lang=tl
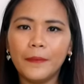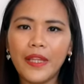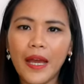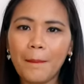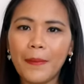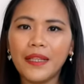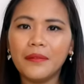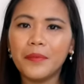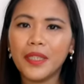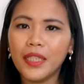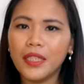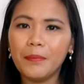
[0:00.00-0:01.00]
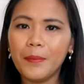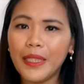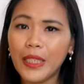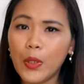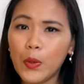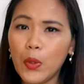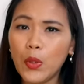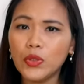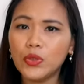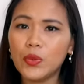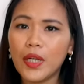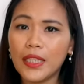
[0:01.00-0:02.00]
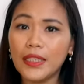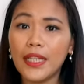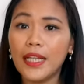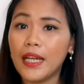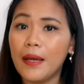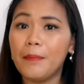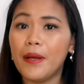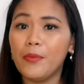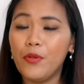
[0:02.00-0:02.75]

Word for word: dapat maging metikuloso ka talaga pag